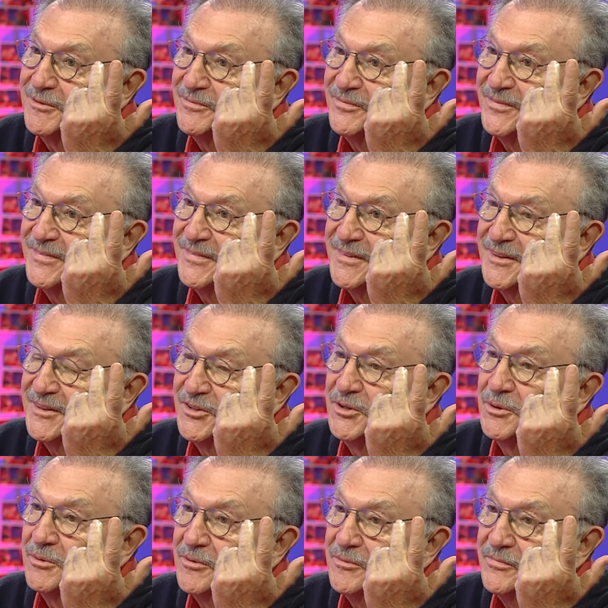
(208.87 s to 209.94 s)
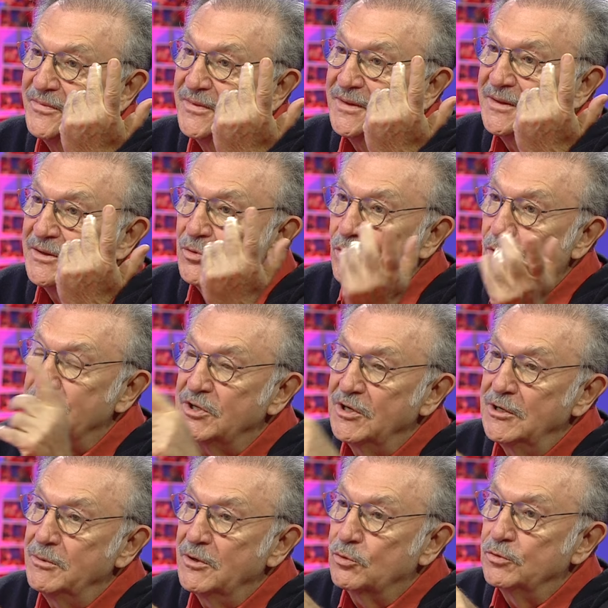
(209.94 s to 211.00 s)
Evet. Değil mi? O
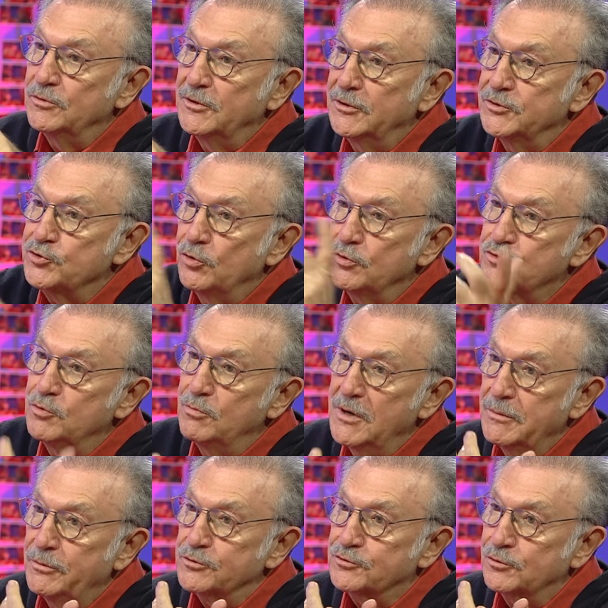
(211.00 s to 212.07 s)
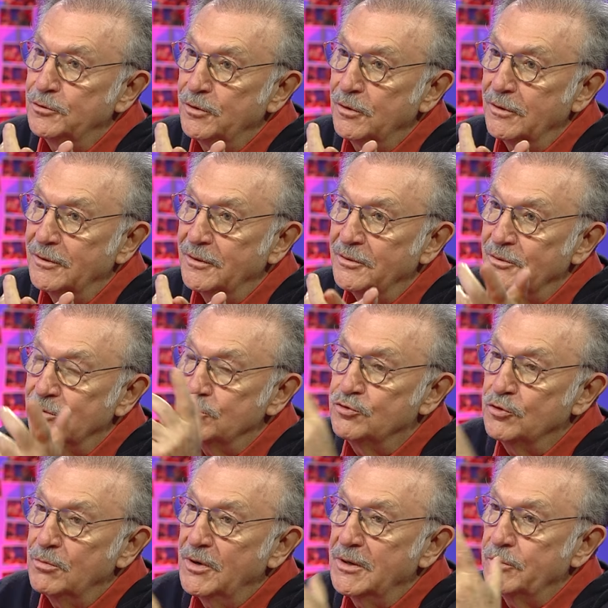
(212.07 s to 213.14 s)
kelime kullanınca o cümle bozuluyor.
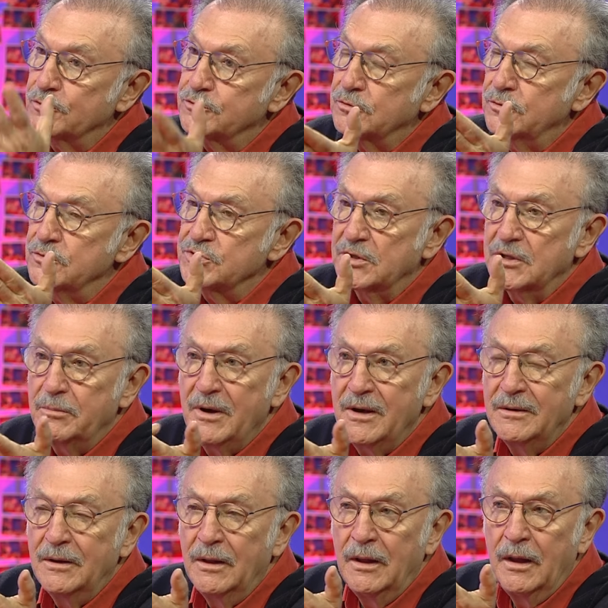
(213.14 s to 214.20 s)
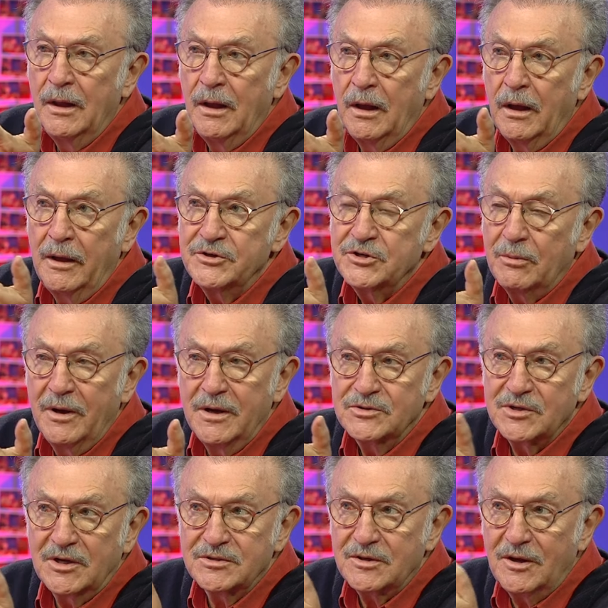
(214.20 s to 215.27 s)
Cümle bozulunca da ben acaba
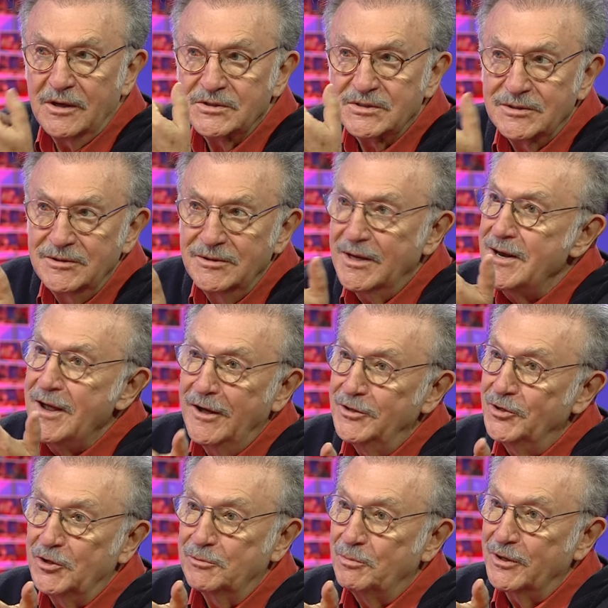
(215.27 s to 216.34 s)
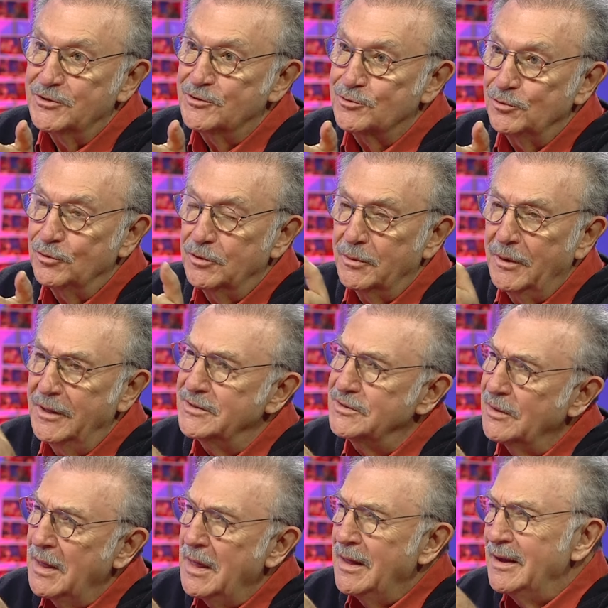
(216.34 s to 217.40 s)
esas aslında ne anlatmak istiyor diyorum. Hayır
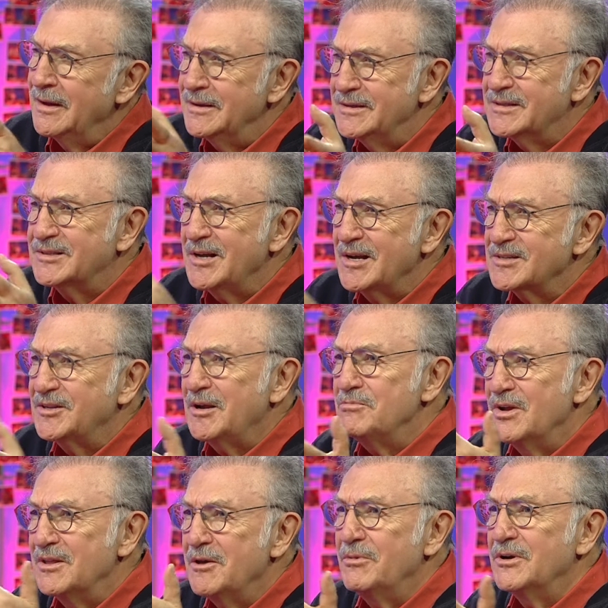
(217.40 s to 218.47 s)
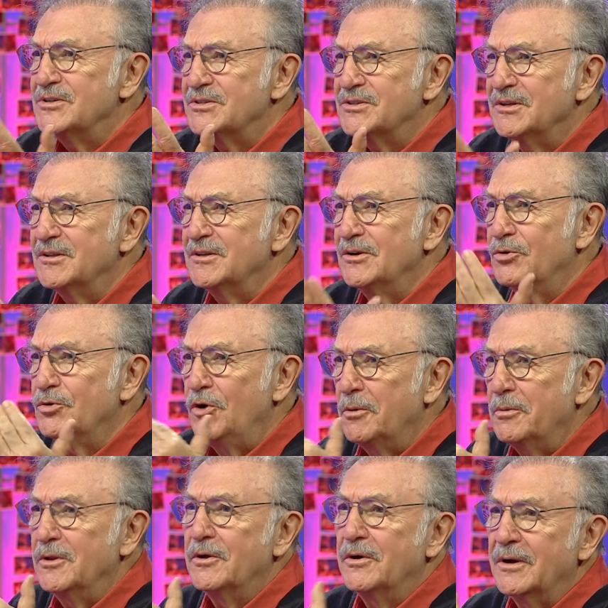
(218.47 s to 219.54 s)
İstersem ne demek istediğini
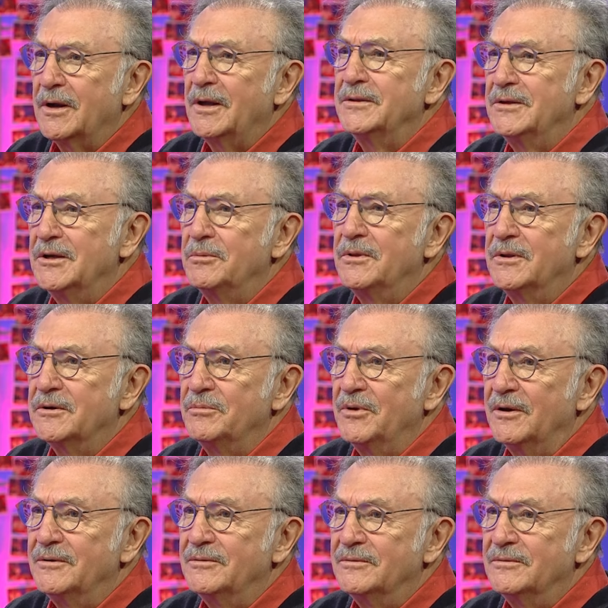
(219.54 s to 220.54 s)
global olarak anlayabilirim yani.